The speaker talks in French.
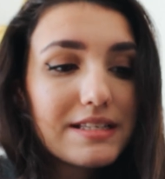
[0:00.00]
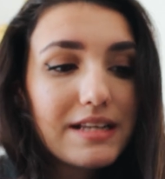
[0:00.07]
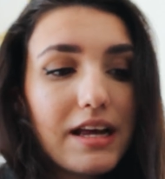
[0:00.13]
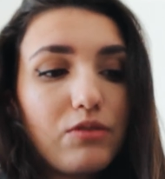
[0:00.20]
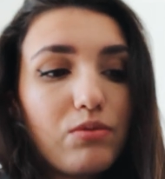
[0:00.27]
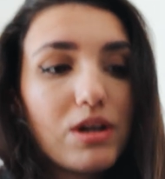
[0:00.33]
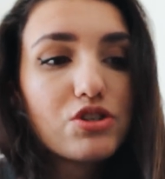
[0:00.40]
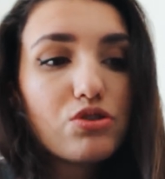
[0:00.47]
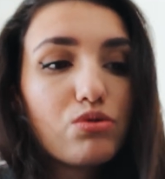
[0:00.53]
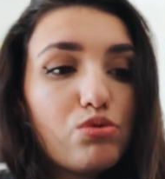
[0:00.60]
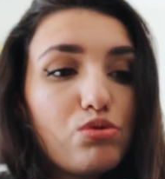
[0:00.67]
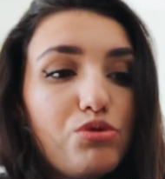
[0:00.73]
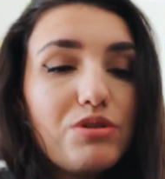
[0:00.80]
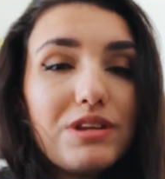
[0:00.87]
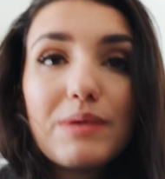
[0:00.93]
la salade. Voilà,
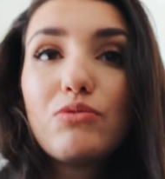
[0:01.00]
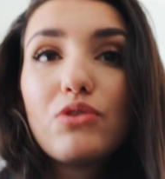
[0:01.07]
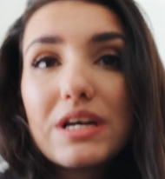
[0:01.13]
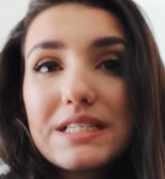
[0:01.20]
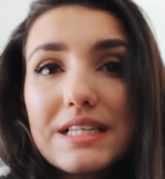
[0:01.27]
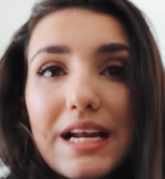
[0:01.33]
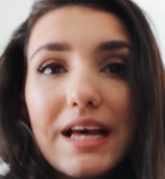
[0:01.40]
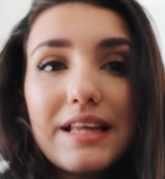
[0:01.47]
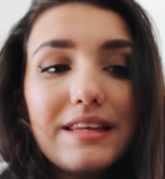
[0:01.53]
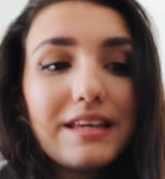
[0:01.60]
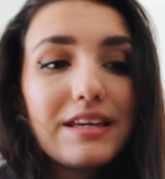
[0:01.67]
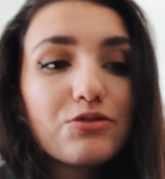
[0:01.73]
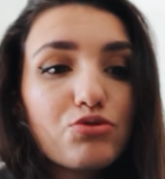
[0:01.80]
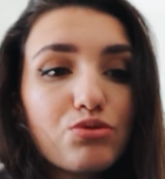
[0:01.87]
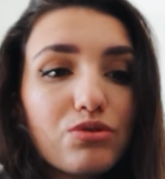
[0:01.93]
j'enroule le nem de la salade
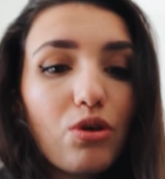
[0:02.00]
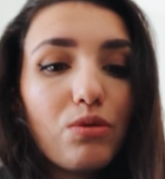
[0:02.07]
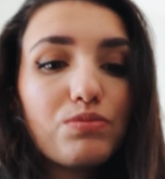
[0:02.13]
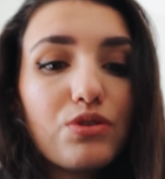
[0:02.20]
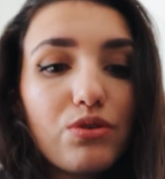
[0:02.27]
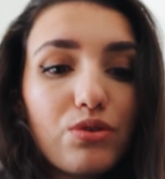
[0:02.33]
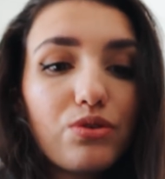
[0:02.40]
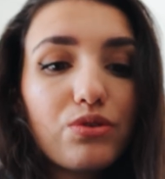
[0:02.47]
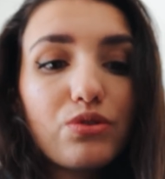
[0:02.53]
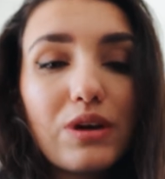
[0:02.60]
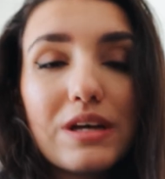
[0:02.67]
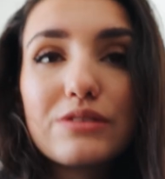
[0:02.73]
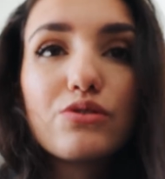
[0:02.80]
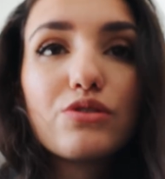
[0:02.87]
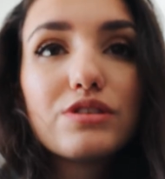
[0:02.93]
et je trempe dans, dans
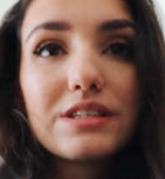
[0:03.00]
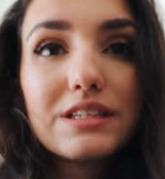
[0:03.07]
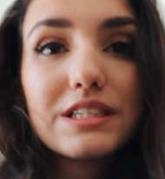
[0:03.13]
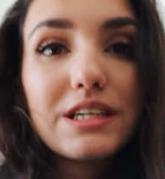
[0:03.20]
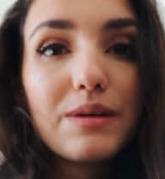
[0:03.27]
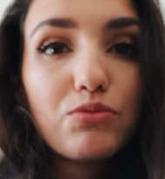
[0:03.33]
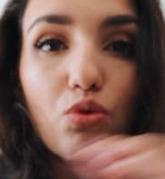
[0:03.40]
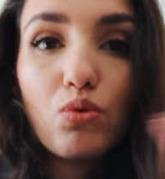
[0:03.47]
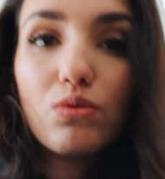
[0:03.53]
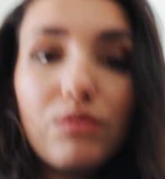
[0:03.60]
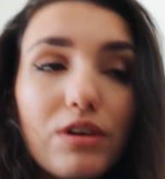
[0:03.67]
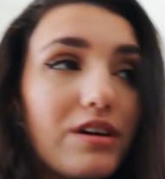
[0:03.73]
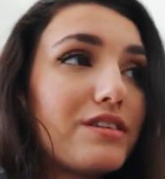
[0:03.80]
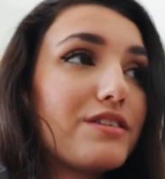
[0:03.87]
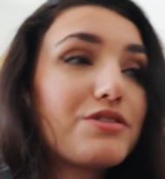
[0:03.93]
la sauce. J'aime trop,
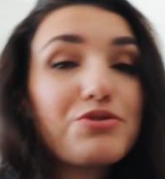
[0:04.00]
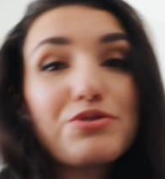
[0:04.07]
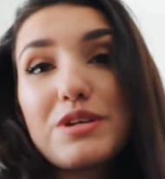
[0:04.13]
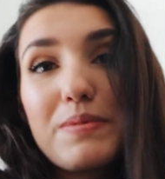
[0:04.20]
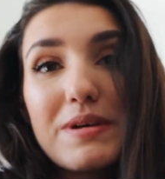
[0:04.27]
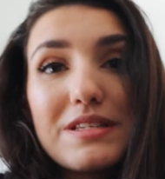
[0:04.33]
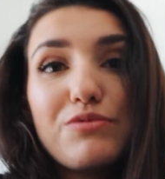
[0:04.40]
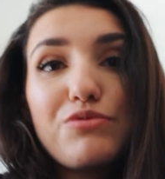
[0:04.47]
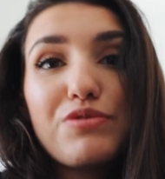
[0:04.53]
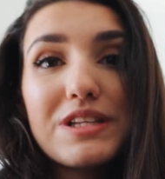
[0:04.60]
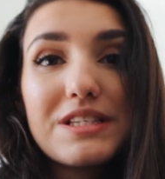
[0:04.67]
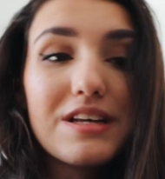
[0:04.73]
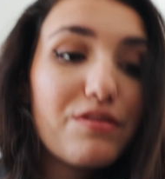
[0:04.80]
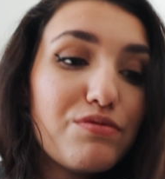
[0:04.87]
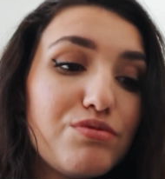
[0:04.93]
voilà. Je sais pas si vous
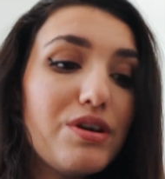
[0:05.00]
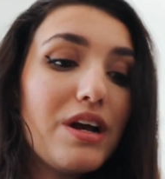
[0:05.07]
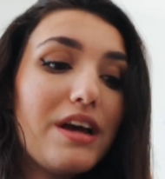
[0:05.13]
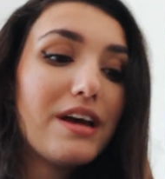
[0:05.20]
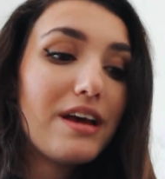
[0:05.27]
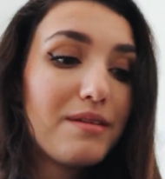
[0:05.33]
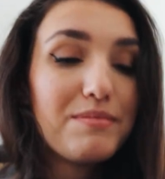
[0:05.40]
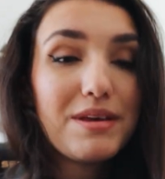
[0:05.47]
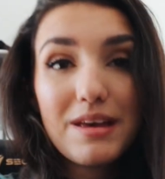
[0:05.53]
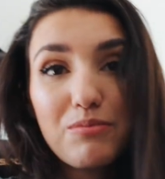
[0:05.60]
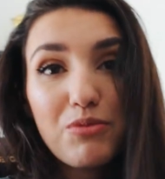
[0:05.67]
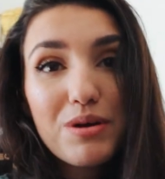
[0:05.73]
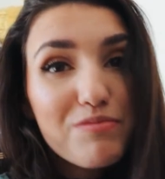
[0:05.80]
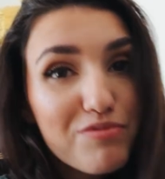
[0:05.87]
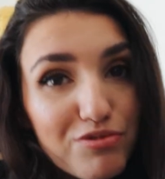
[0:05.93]
faites ça, vous, mais
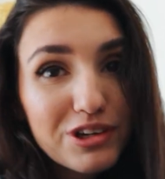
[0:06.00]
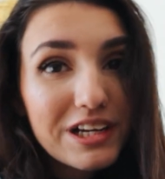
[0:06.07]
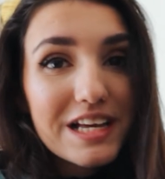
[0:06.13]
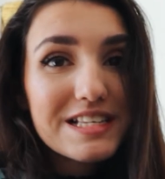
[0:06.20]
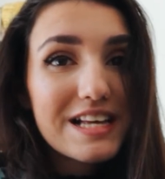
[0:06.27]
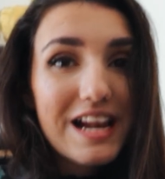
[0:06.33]
moi, il me faut de la